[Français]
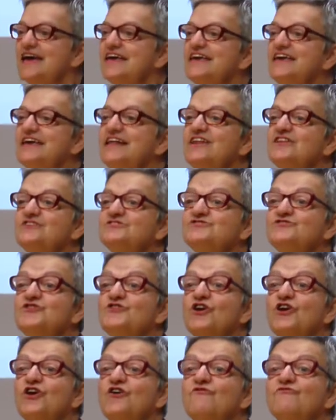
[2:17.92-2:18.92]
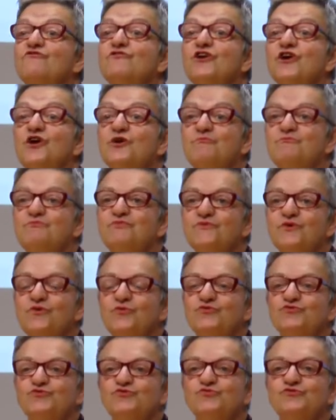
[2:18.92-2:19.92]
il se l'enveloppe
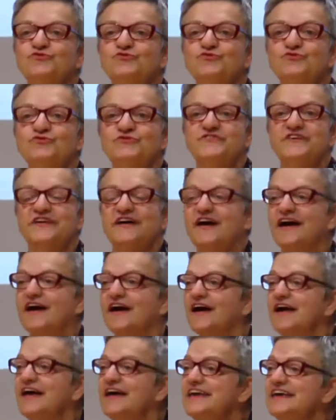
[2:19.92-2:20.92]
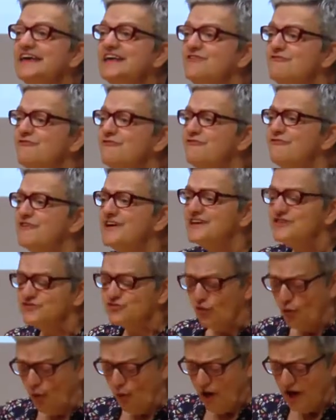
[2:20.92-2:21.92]
autour de ses reins. Il fait
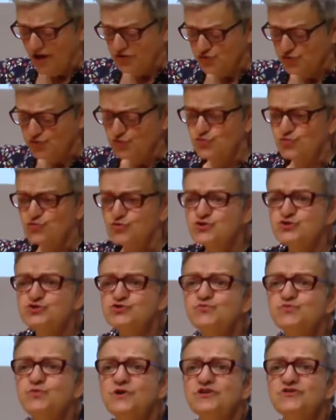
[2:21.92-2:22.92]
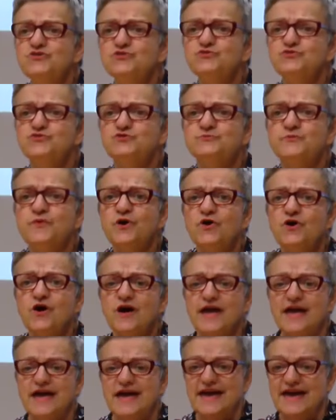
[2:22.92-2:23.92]
trois tours soigneusement
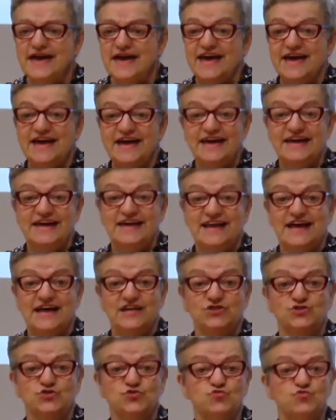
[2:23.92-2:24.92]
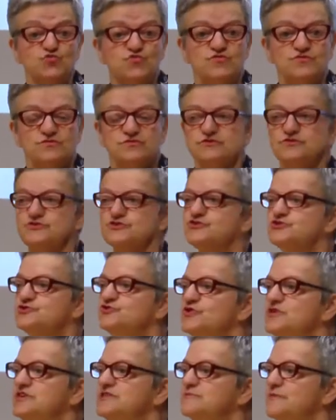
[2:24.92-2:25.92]
et la noue
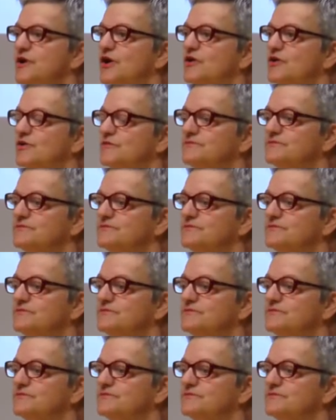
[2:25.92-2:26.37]
solidement.